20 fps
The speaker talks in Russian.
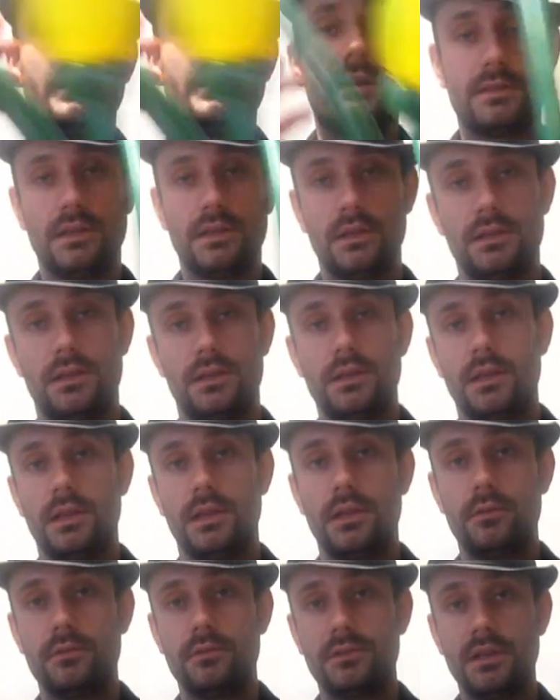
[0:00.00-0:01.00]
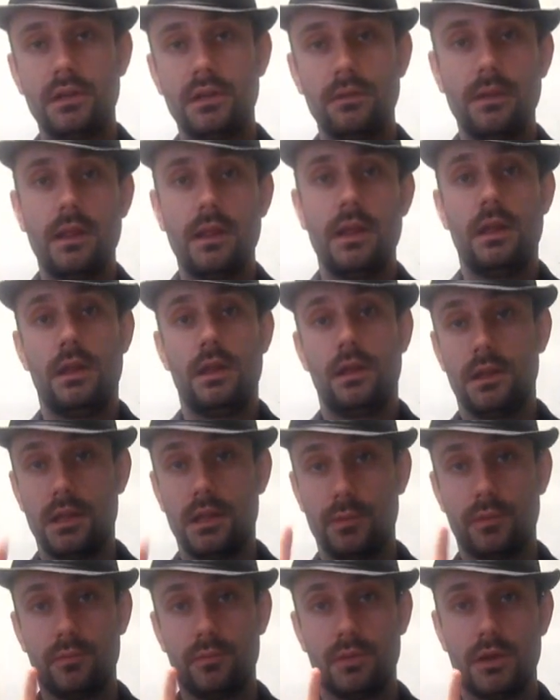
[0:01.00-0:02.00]
Кстати, дорогие друзья,
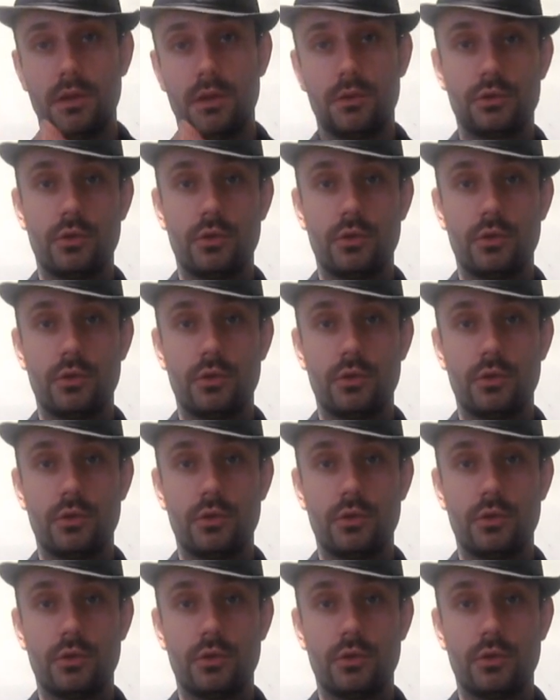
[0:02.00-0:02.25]
напоминаю,